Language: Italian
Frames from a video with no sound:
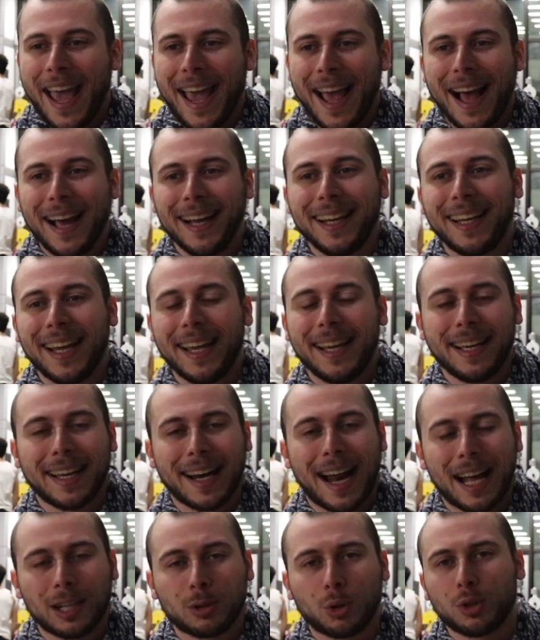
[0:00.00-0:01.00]
è anche in
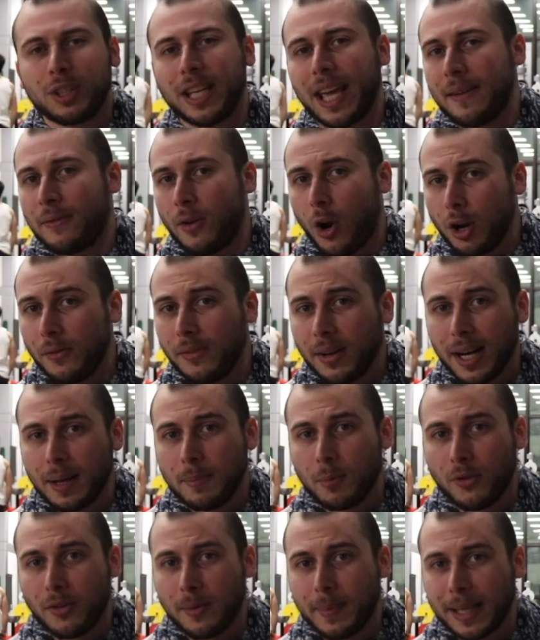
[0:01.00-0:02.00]
grado di evolvere
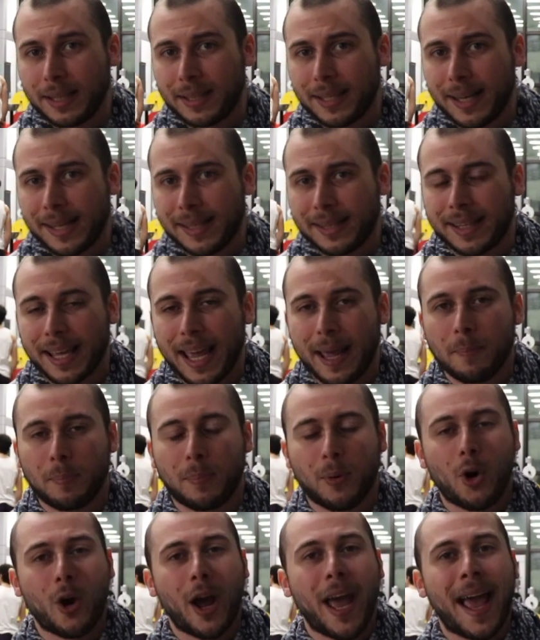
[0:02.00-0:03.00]
i movimenti nel
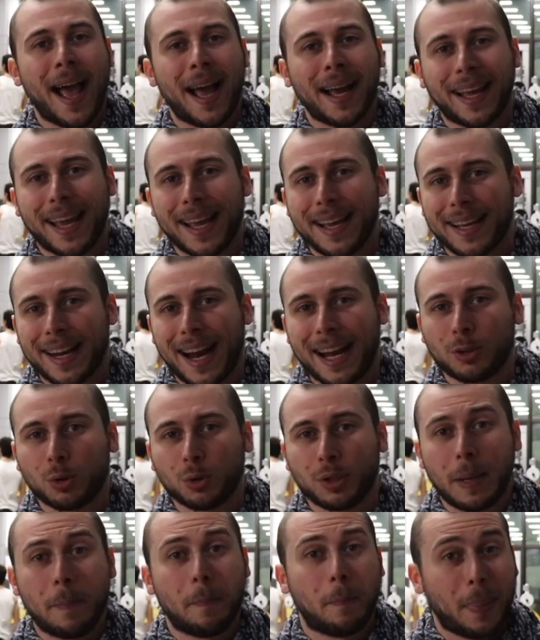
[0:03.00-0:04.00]
tempo, è anche in
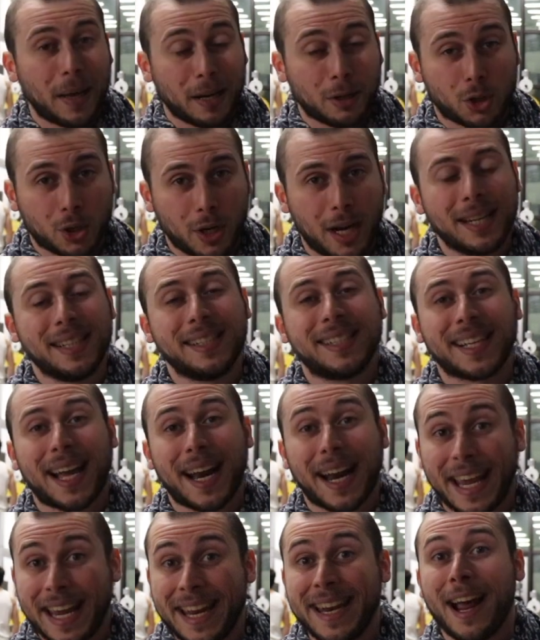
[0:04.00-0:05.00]
grado di
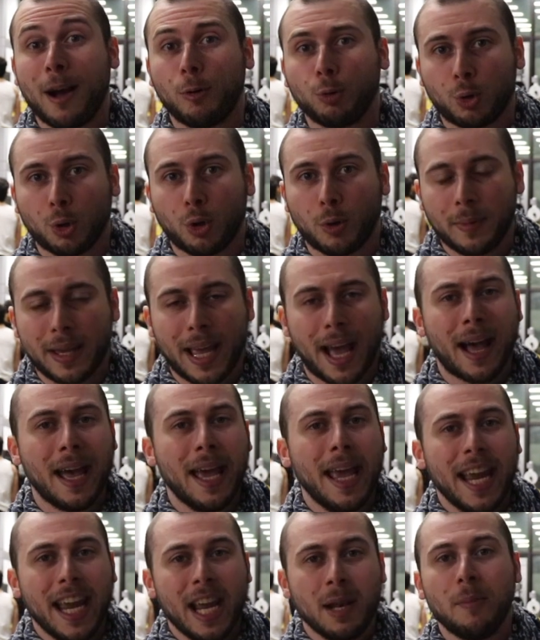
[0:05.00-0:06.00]
personalizzare in autonomia
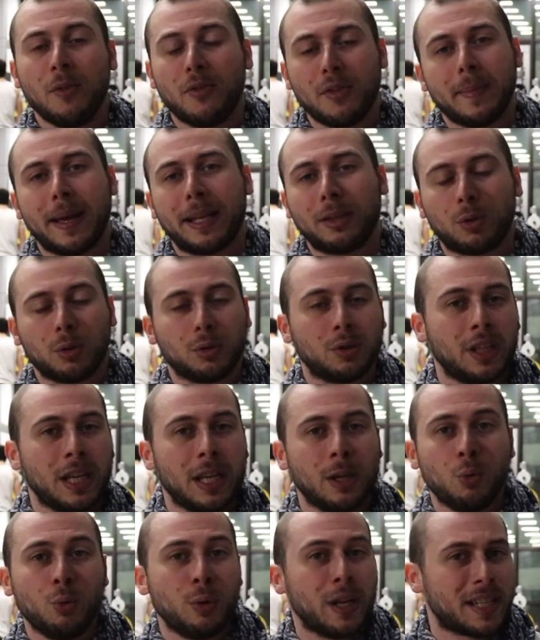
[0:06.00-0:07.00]
il movimento
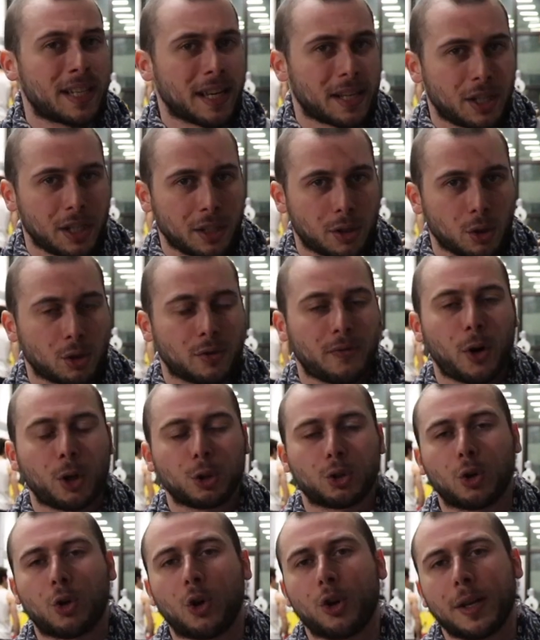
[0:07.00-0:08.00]
di un esercizio
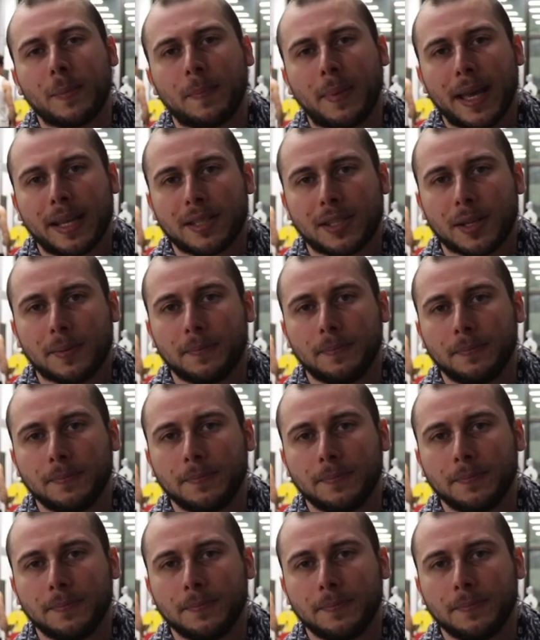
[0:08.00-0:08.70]
svolto con i pesi.